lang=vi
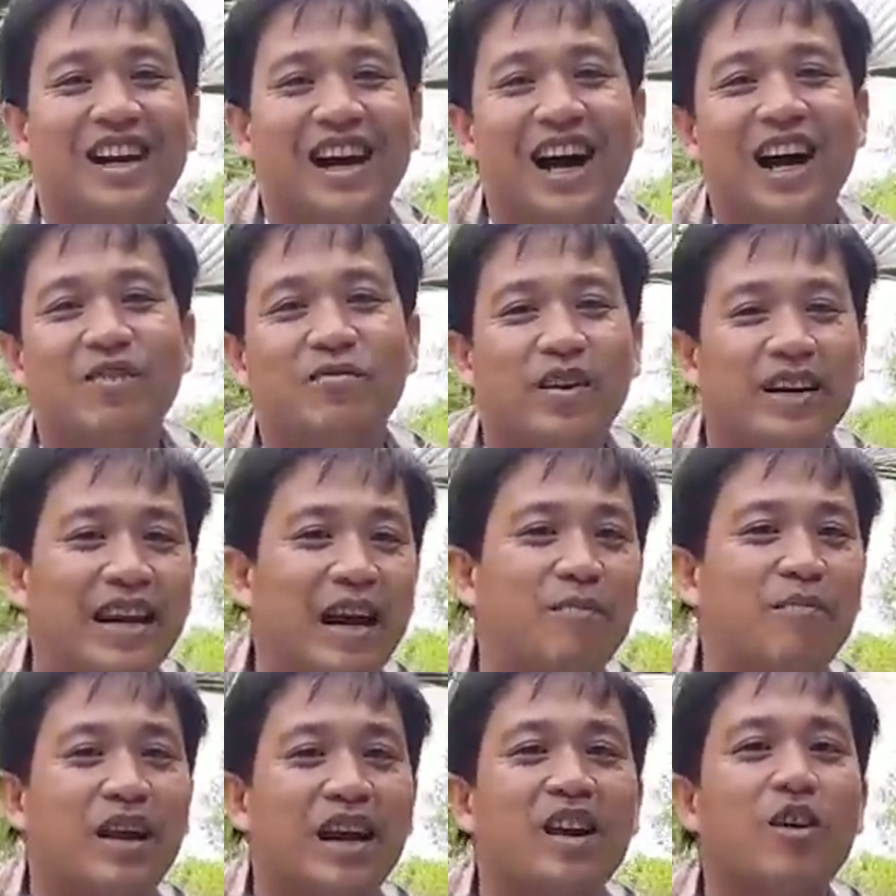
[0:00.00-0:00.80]
hơn
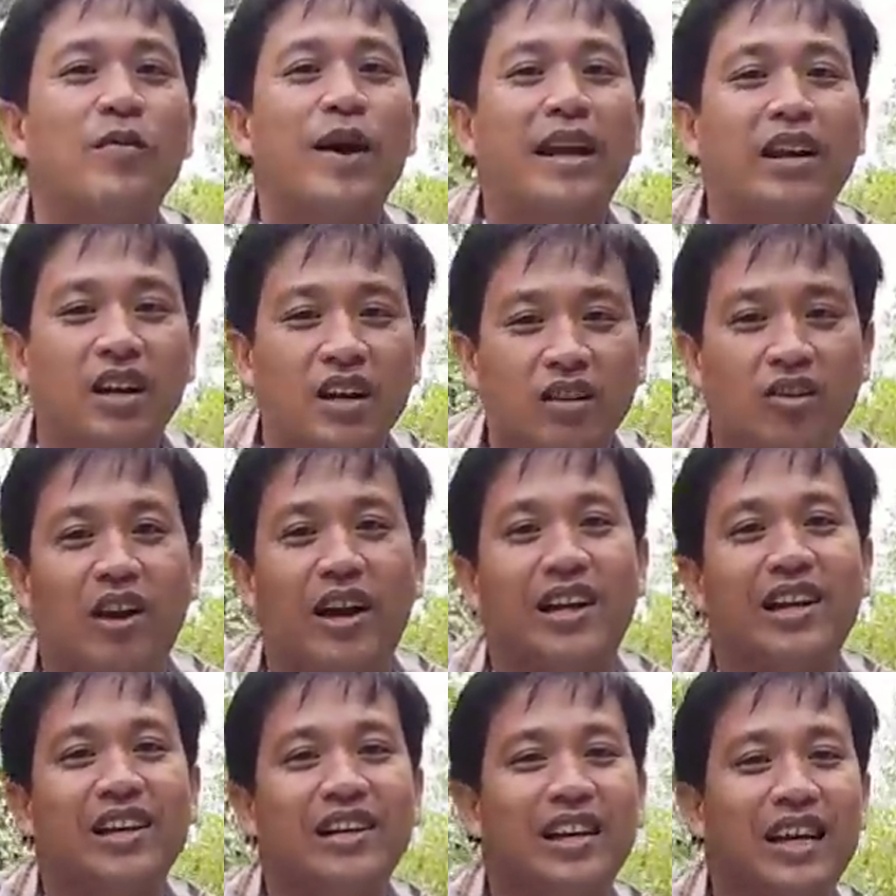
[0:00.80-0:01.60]
15 km đường
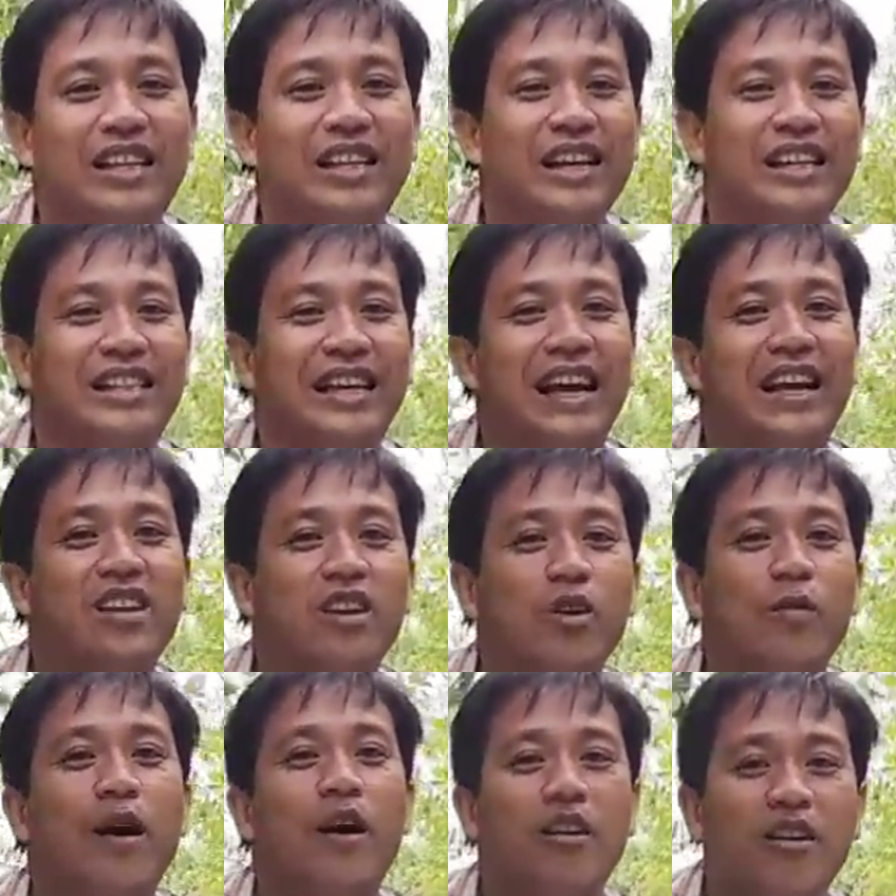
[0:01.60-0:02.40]
thủy Để chia sẻ
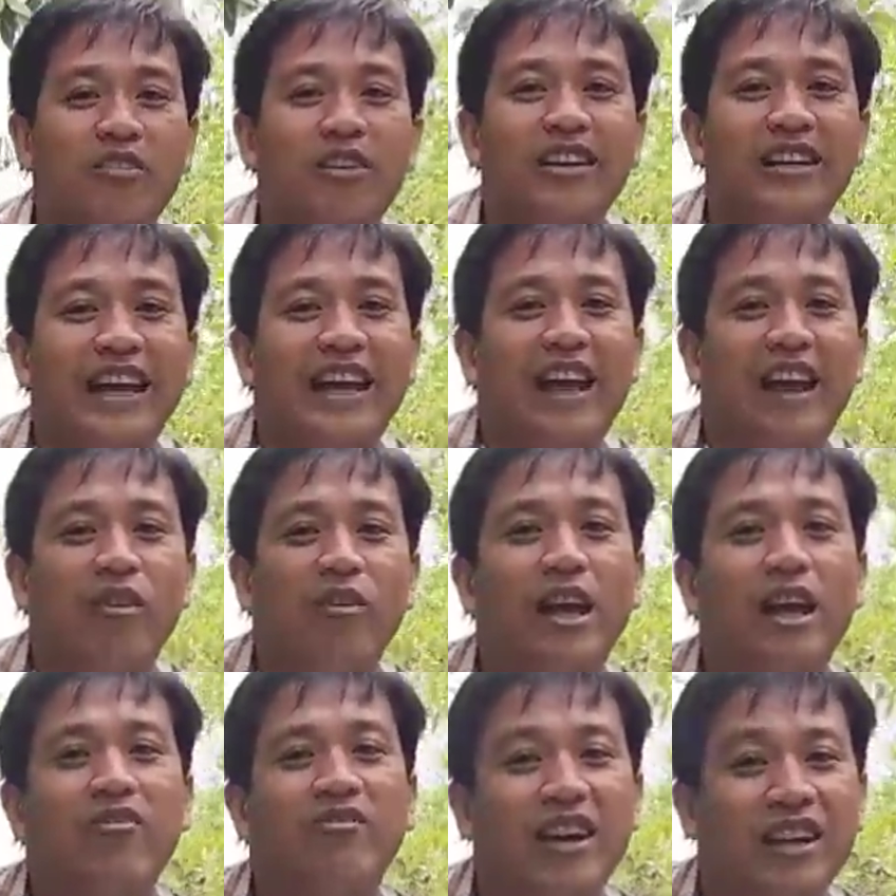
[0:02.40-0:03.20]
cho cô bác quý anh chị
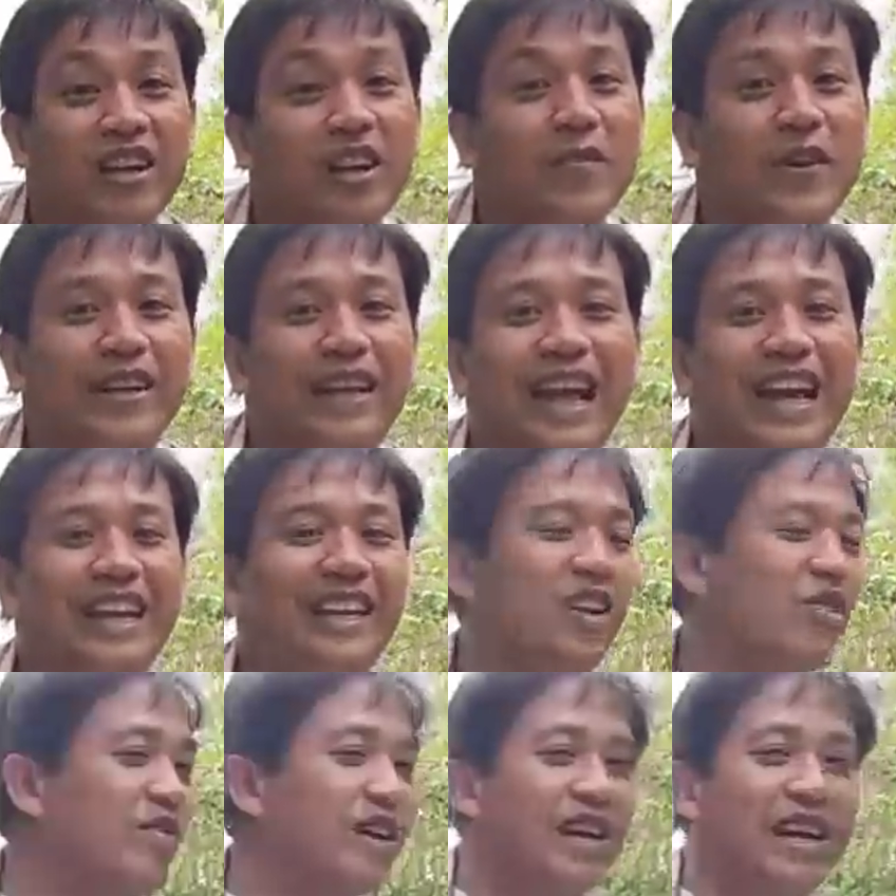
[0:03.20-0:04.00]
hiểu thêm về người miền
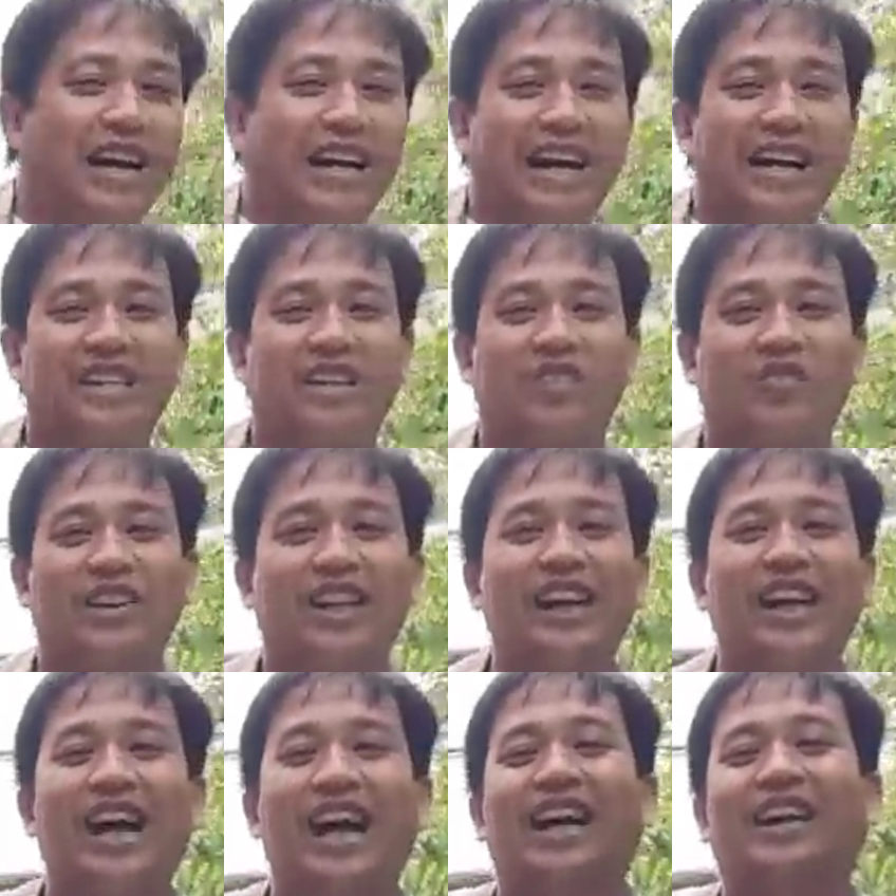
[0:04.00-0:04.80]
Tây cũng như là cảnh sông
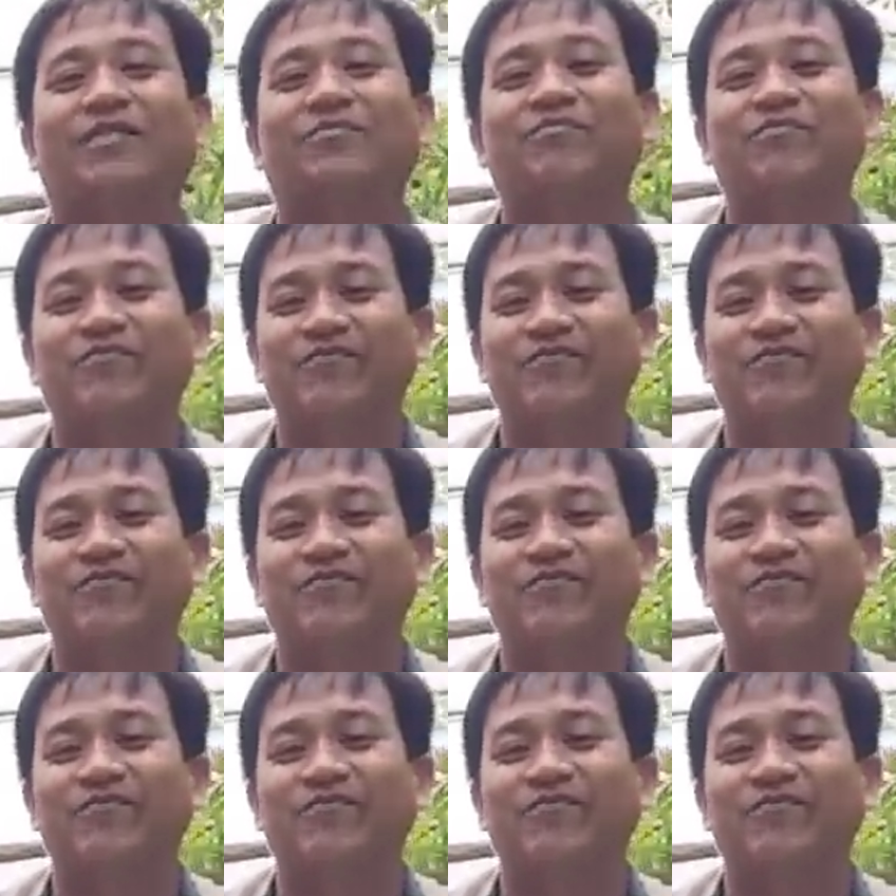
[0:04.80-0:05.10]
nước ha